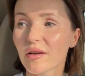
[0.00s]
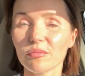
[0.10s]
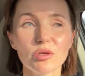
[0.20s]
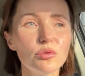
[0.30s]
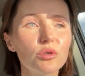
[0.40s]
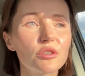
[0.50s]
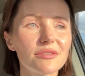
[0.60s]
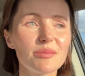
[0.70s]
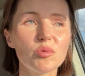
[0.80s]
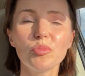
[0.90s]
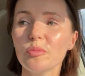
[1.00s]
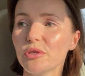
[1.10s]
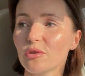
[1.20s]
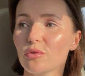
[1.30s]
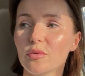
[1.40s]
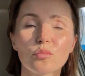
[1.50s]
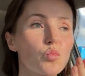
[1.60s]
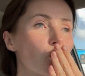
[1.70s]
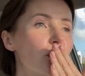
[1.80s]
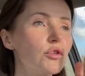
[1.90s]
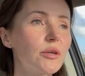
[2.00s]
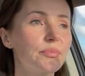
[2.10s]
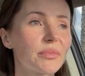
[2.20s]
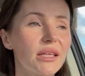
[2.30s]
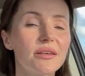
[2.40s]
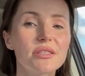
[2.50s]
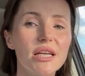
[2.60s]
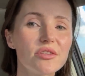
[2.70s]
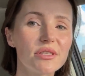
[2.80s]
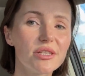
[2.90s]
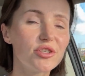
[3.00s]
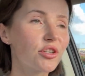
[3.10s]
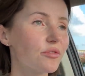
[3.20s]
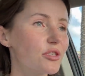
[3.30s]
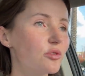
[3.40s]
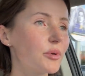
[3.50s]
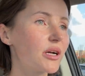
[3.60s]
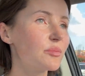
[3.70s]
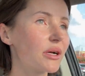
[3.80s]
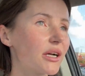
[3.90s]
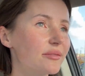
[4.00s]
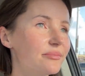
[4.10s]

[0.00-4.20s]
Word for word: Бегу к своему пупсику. Все, до встречи в следующих видео. Пока-пока.